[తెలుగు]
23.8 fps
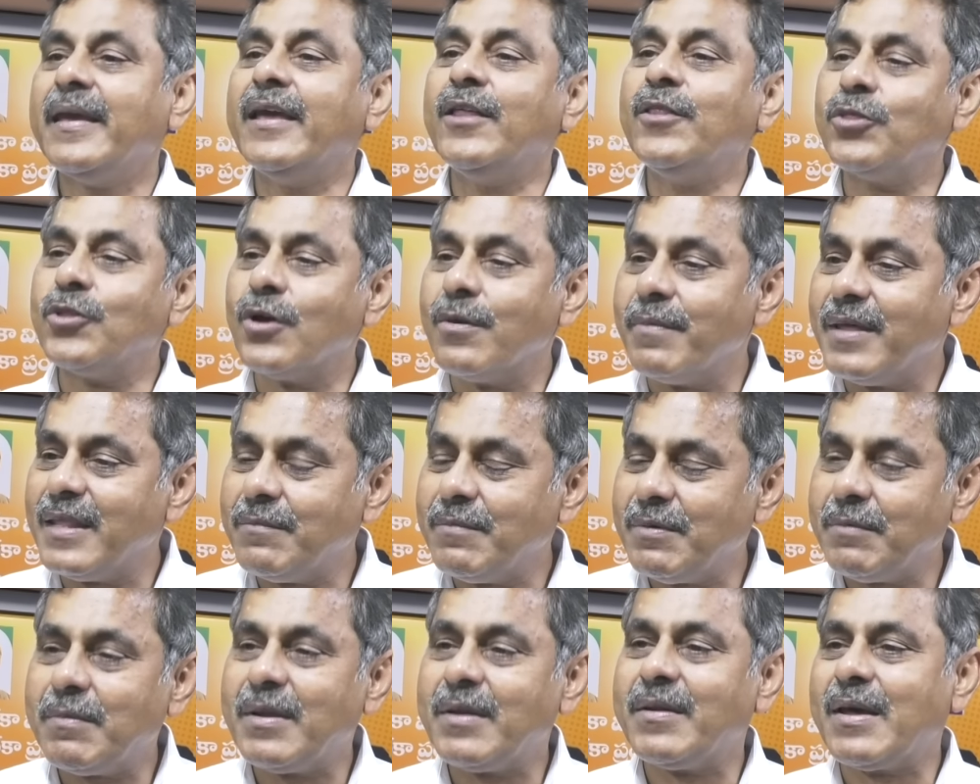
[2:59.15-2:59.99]
ఎంతోమంది
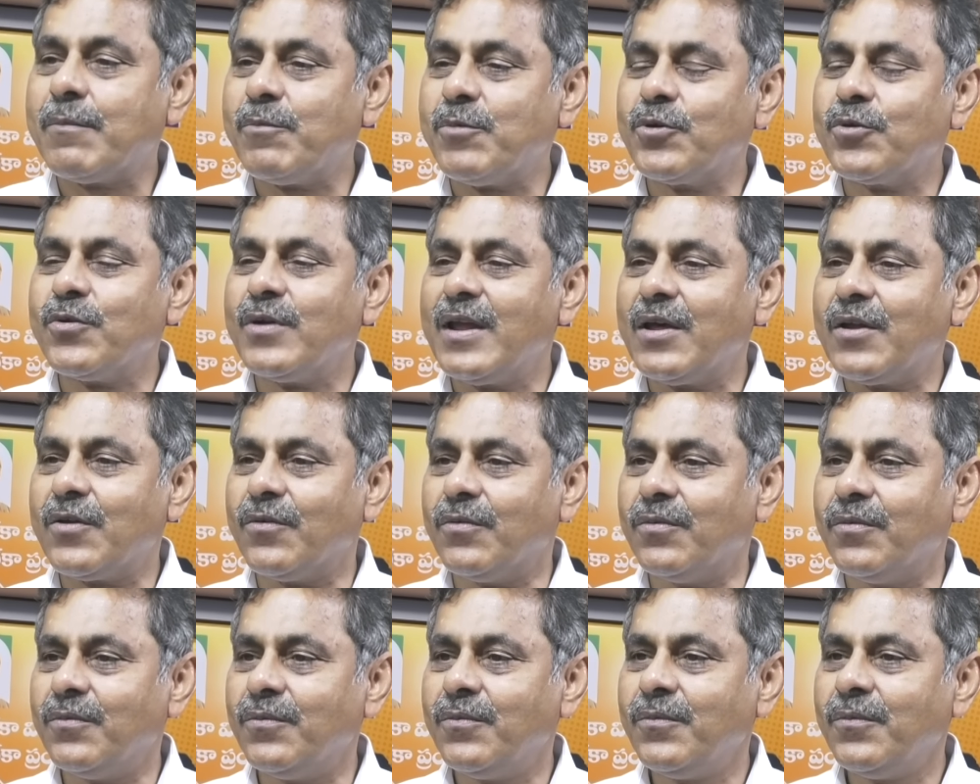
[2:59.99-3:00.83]
మిమ్మల్ని నమ్ముకున్నారు
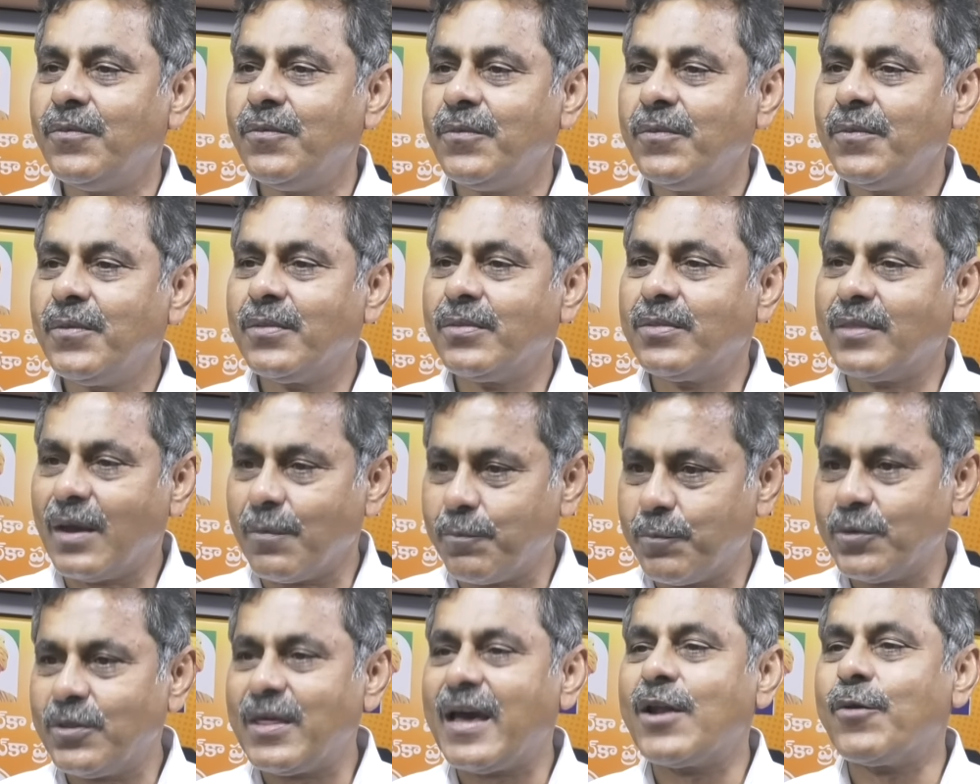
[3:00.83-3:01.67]

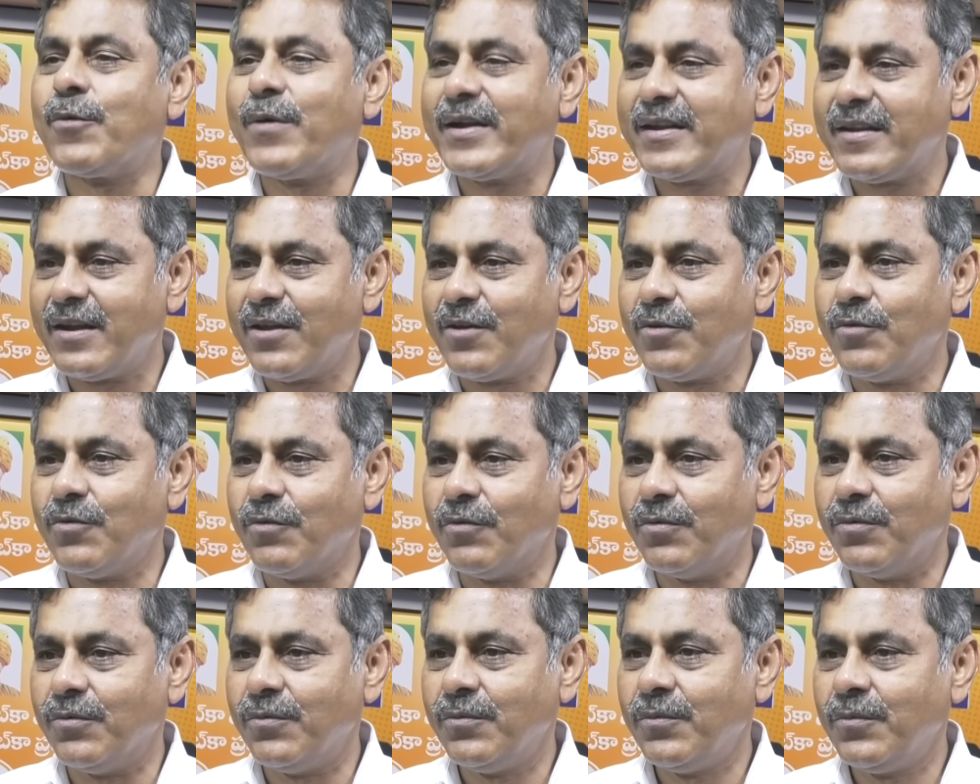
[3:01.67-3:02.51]
తప్పుదారు పట్టినావు
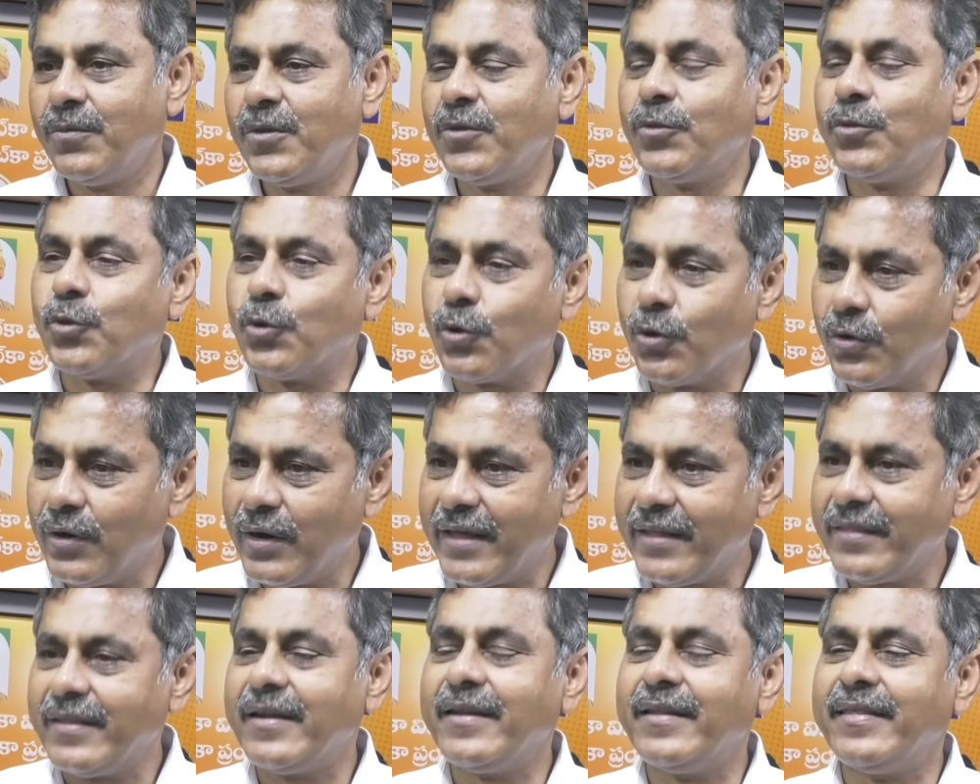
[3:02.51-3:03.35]
నువ్వు
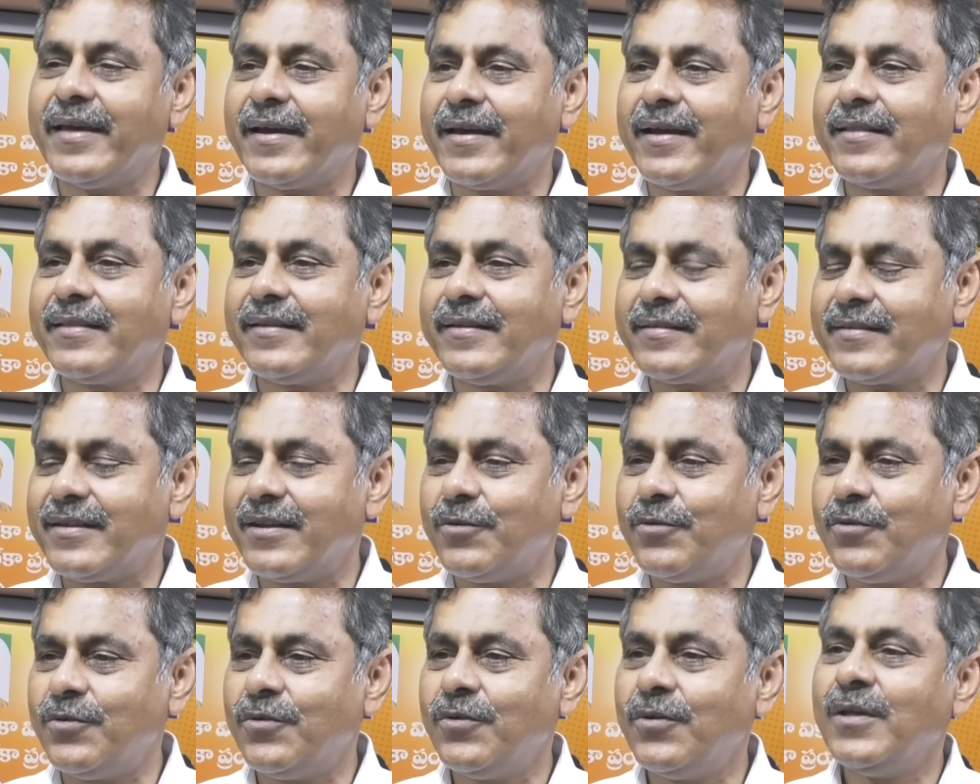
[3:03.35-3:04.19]
ద్రోహులందరిని దగ్గర
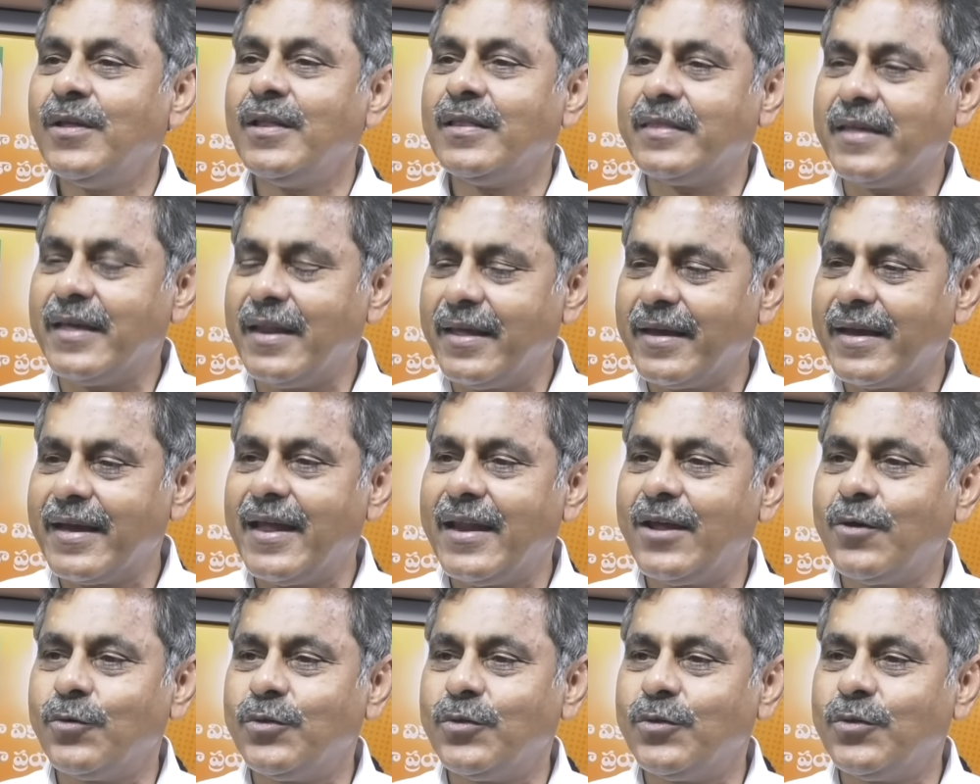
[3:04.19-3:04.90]
తీసినావు తెలంగాణ